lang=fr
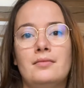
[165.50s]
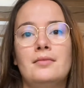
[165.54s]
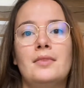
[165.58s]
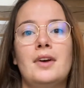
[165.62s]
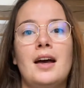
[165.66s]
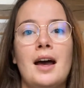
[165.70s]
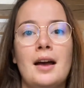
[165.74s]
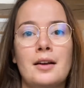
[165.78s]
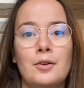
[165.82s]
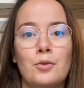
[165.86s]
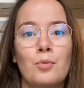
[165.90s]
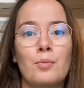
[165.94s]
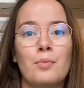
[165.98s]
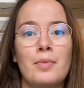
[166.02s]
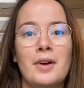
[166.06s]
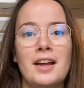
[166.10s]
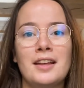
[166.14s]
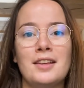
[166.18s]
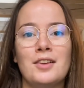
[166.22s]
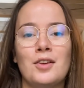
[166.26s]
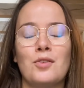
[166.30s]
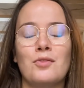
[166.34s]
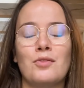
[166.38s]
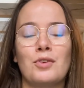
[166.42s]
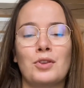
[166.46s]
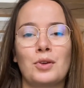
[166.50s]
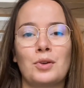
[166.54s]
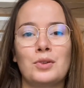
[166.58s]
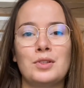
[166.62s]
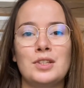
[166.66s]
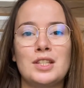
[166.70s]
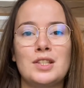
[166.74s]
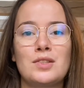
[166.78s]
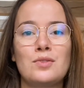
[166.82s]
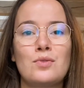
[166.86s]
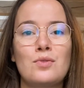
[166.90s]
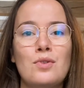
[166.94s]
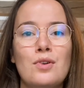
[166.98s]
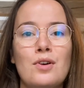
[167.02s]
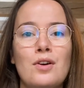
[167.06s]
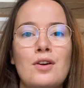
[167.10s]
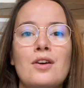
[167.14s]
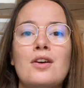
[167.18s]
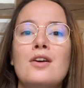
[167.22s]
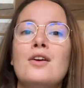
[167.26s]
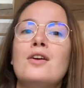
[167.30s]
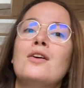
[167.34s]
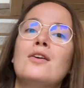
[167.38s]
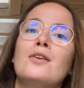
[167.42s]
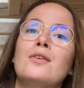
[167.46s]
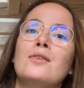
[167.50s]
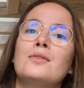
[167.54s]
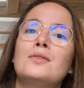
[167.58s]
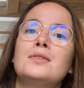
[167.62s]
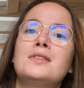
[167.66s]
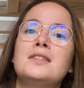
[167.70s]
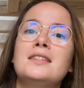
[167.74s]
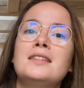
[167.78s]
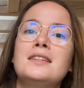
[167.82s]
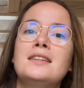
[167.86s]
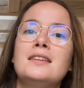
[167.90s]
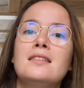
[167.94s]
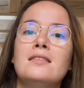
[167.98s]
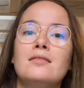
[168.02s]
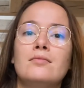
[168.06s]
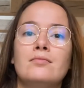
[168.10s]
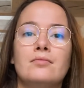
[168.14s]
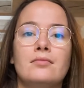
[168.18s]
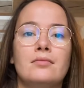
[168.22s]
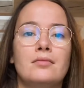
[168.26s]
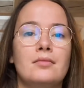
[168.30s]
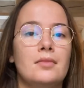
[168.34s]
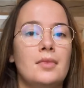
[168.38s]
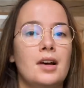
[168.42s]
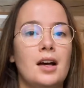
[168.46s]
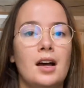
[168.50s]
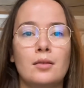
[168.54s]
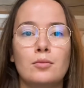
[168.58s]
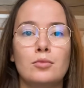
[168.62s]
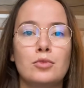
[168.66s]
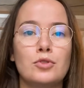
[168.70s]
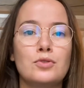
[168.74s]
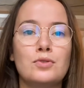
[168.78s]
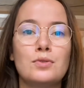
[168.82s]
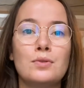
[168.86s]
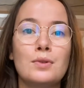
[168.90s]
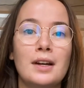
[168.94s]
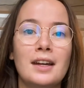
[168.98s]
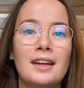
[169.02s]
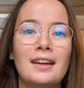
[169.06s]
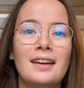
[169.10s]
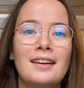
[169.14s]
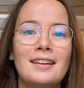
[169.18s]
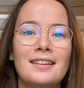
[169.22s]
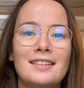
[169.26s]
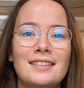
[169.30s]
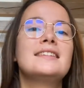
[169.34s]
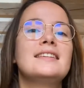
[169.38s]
accompagne votre discours. Aussi, un beau sourire.